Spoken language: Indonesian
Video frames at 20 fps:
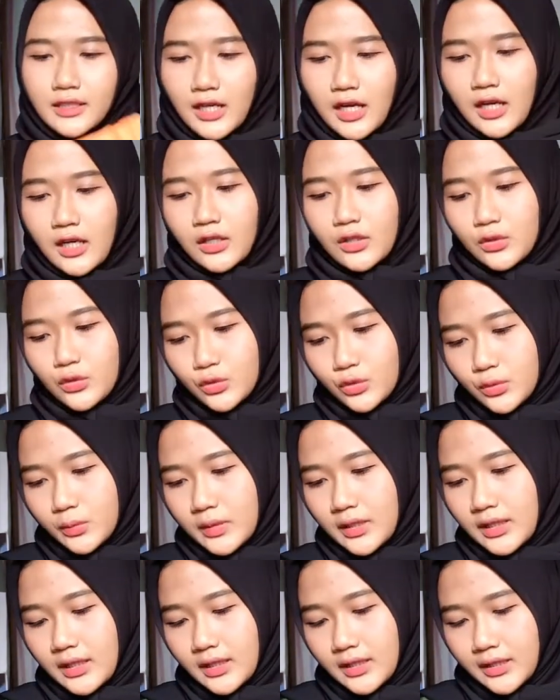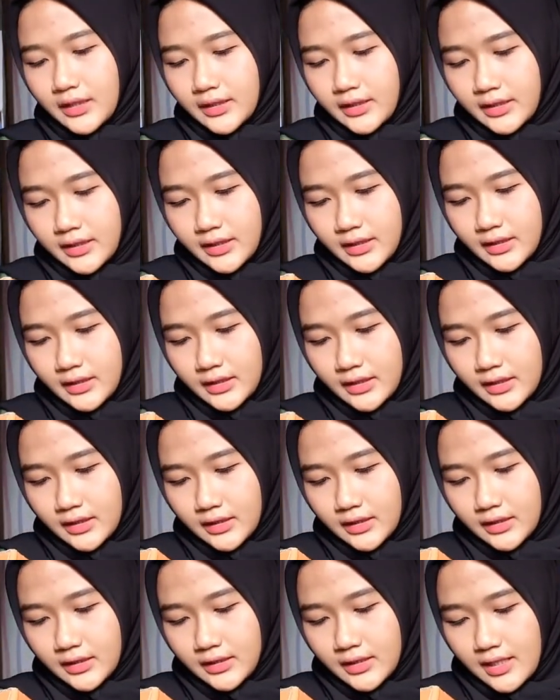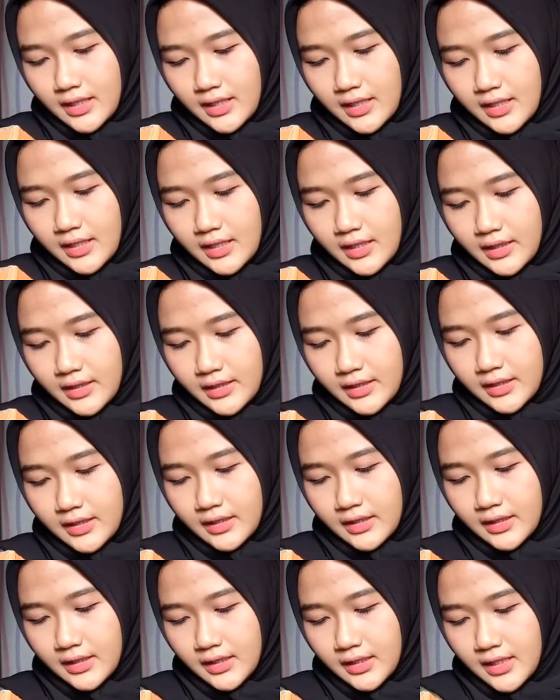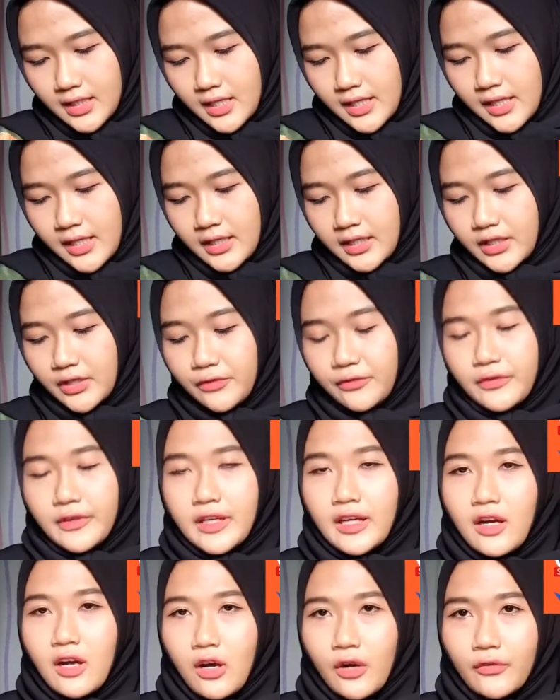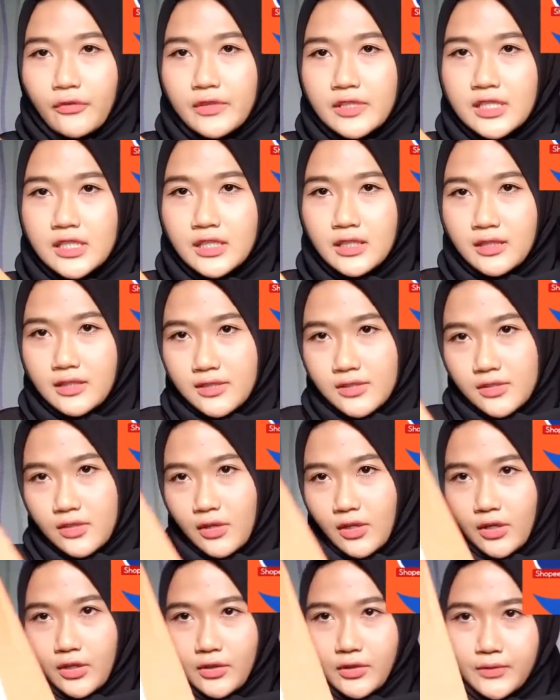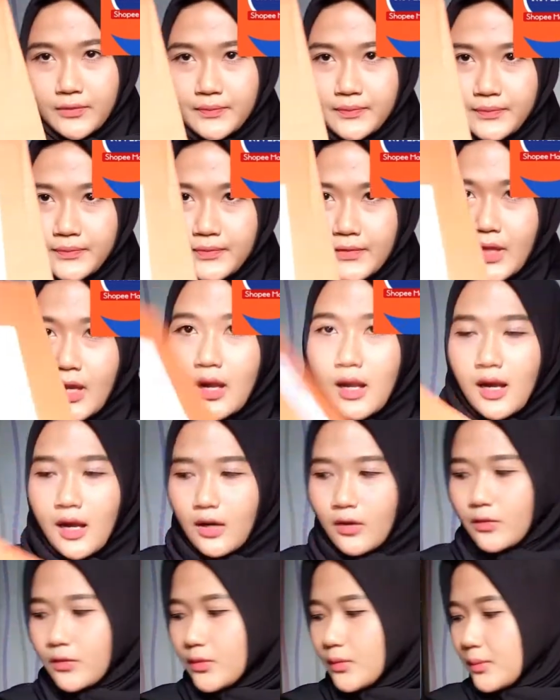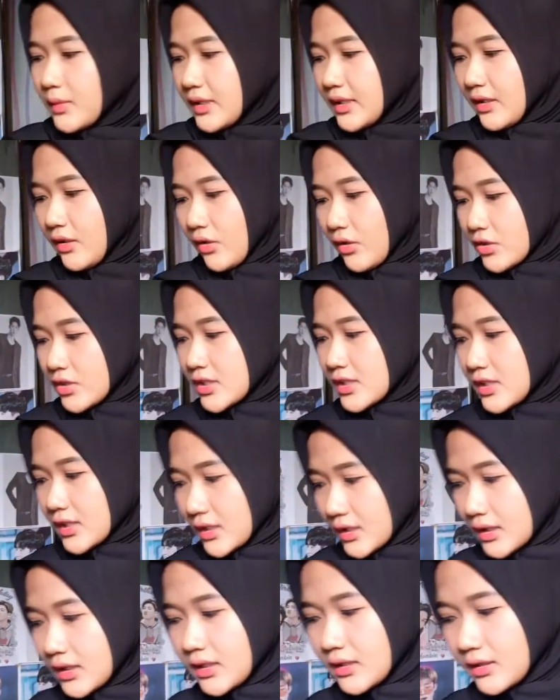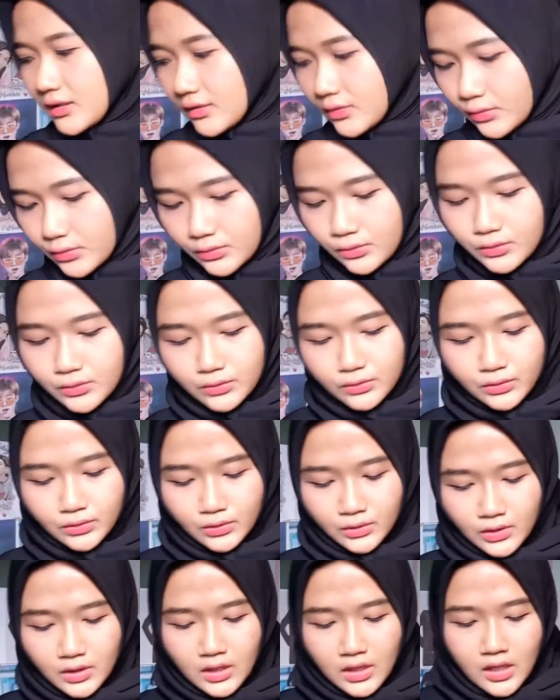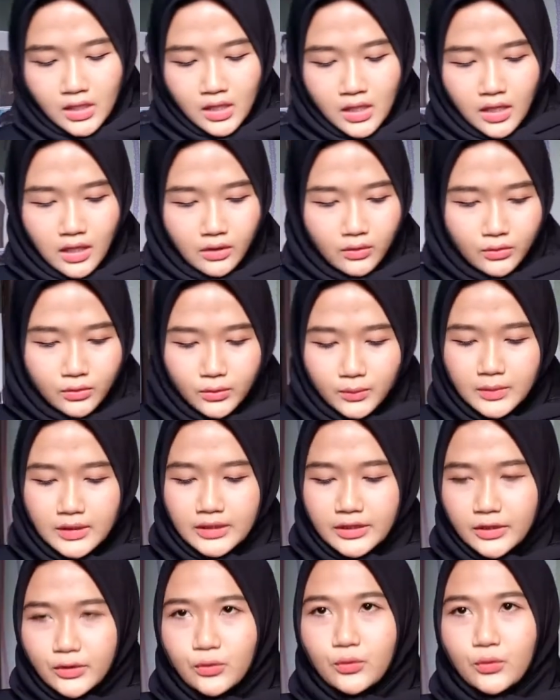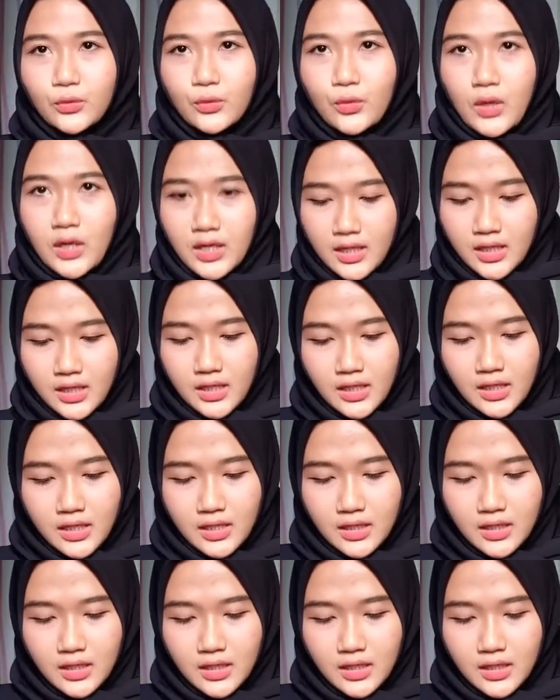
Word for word: aku beli dari Nivea Official Store. Aku beli lotion gitu. Aku beli dua.